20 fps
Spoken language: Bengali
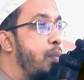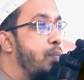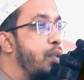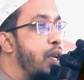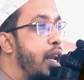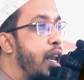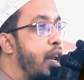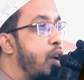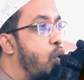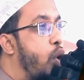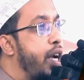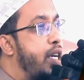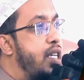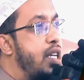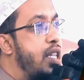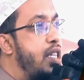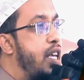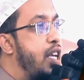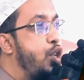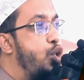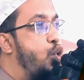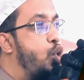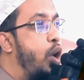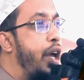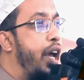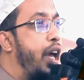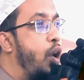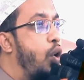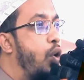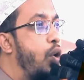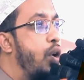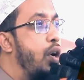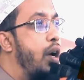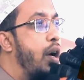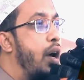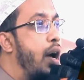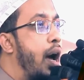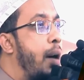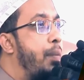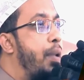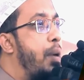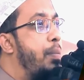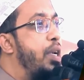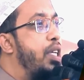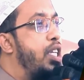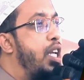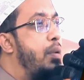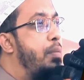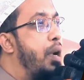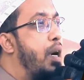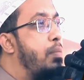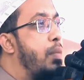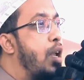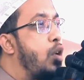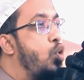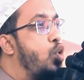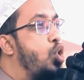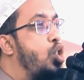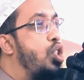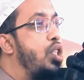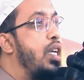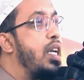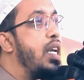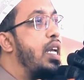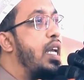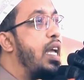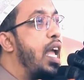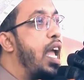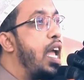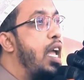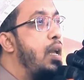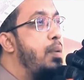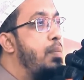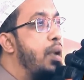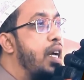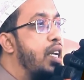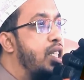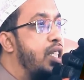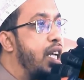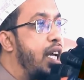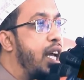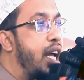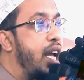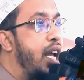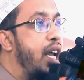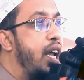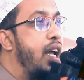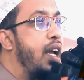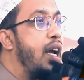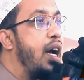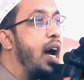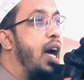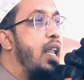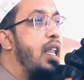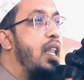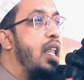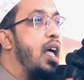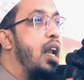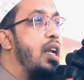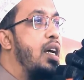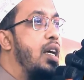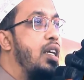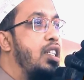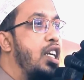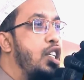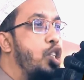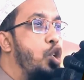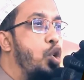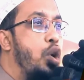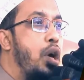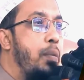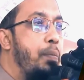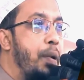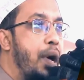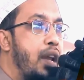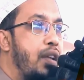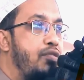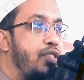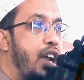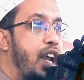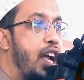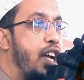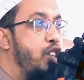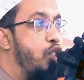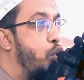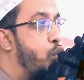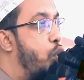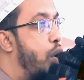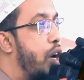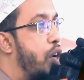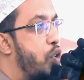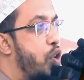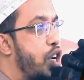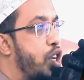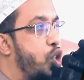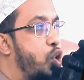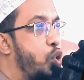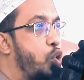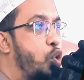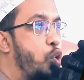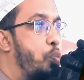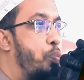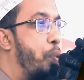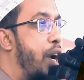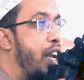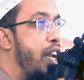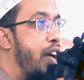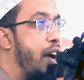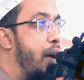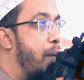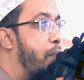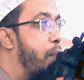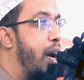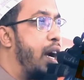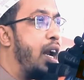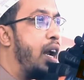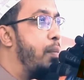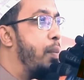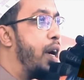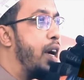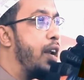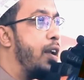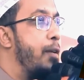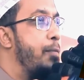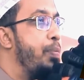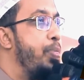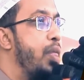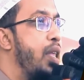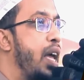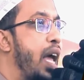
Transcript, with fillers: রমজানের কয়েকটা দিন চলে গেল আমরা বেশিরভাগ মানুষ এই মাসে আল্লাহর কাছে চোখের পানি ফেলে একটু দোয়া করার সুযোগ পাই না বাইরে আমার